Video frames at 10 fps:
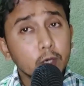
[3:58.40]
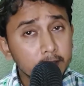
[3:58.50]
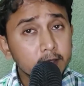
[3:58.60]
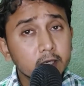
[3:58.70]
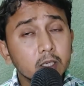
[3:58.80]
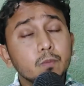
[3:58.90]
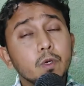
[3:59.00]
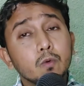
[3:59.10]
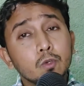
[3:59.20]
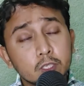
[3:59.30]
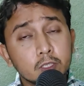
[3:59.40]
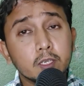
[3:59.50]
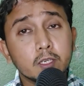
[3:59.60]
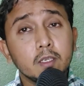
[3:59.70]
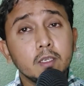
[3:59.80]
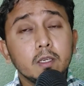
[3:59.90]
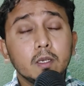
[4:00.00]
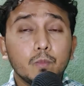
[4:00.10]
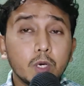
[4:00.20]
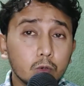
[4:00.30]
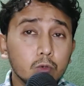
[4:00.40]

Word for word: ডায়েরি থাকে বা কোয়েশ্চেন থাকে বা কোনো